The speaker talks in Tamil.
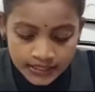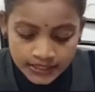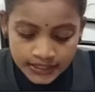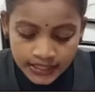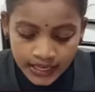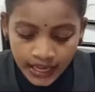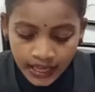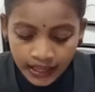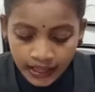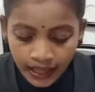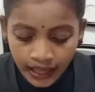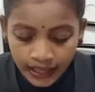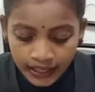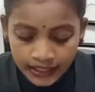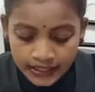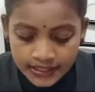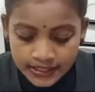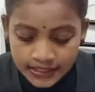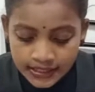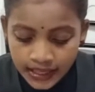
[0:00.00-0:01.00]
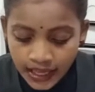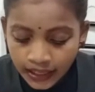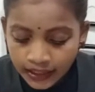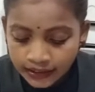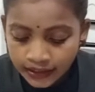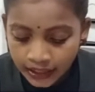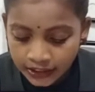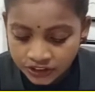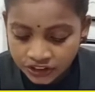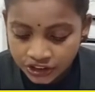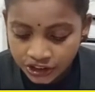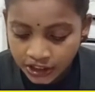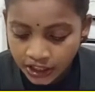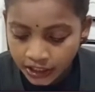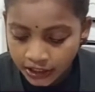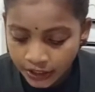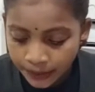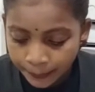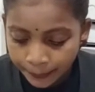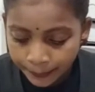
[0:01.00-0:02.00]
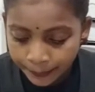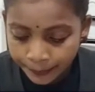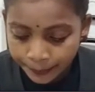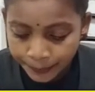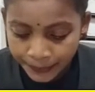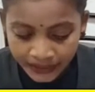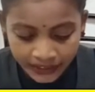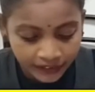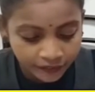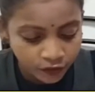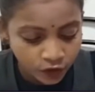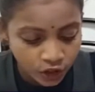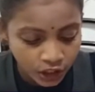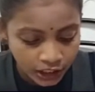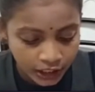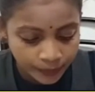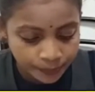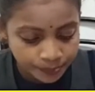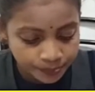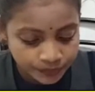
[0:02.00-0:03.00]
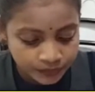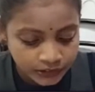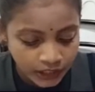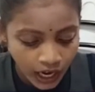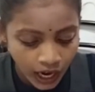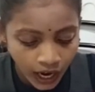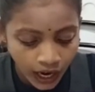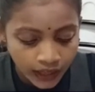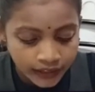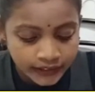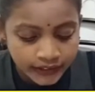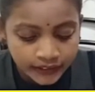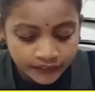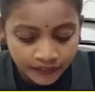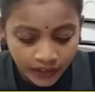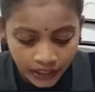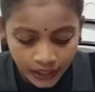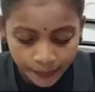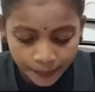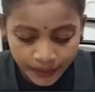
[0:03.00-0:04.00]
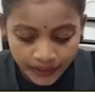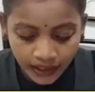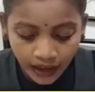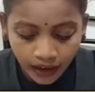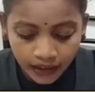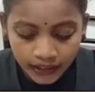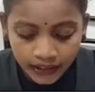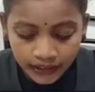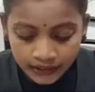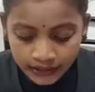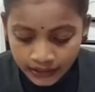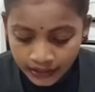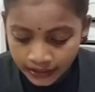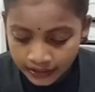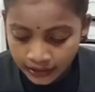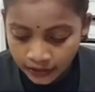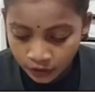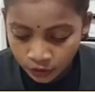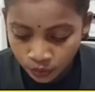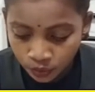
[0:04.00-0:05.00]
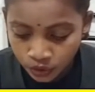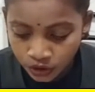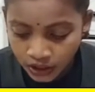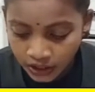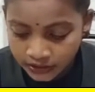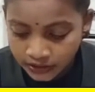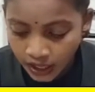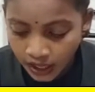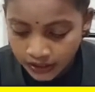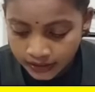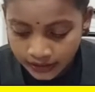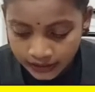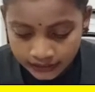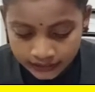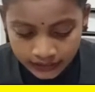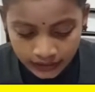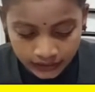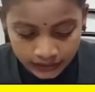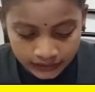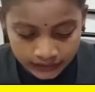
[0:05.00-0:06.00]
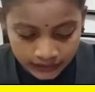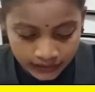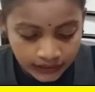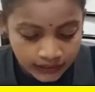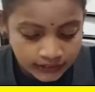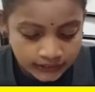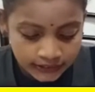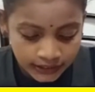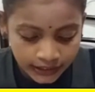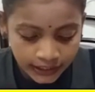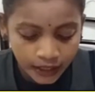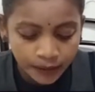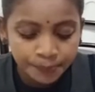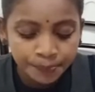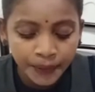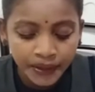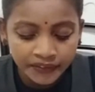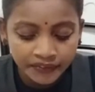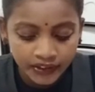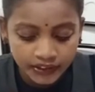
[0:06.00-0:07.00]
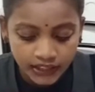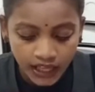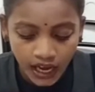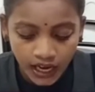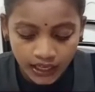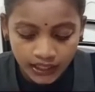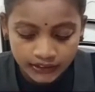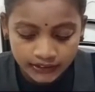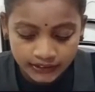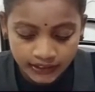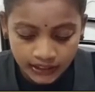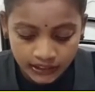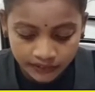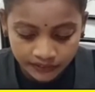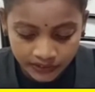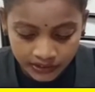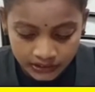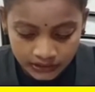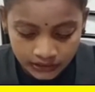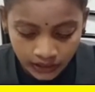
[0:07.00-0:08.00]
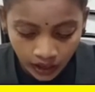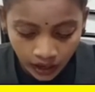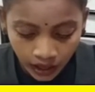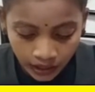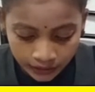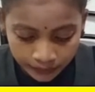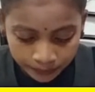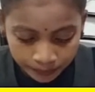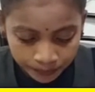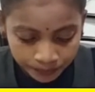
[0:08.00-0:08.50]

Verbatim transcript: சில அரசியல் கட்சிகளும் பிரிவுகளும் நாடு வளமையான நிலையில் உள்ளதாக கருதி செயற்படுவதாக தெரிவித்தார்